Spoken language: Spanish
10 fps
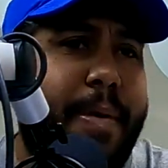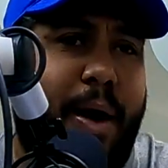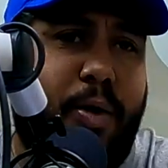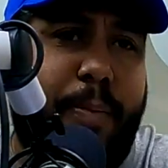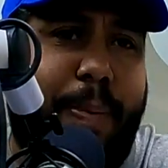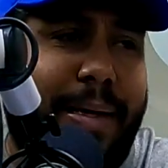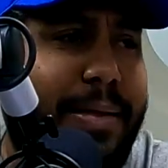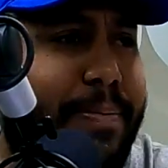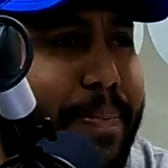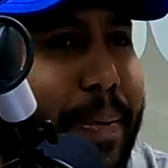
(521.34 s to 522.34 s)
porque mira lo que
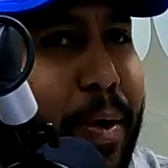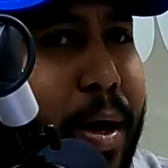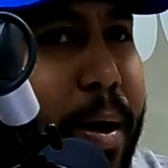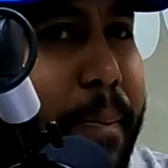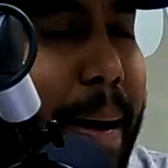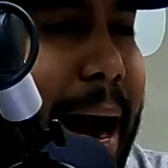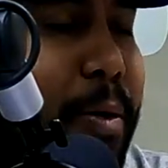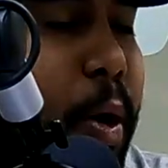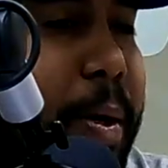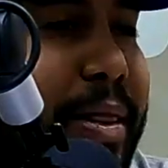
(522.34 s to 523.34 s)
pasa.
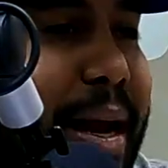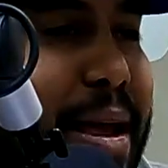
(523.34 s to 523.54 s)
van, al juego de